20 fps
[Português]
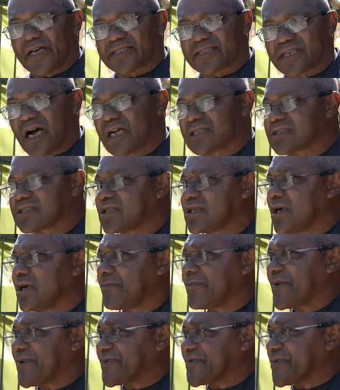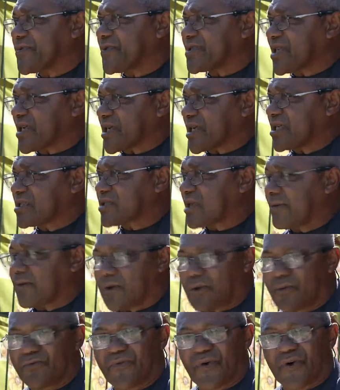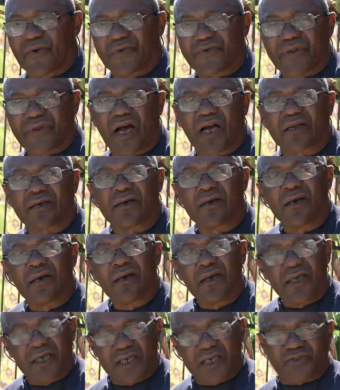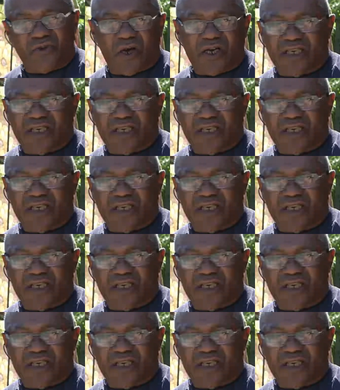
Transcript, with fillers: da obra não teria autorizado a derrubada do muro antigo.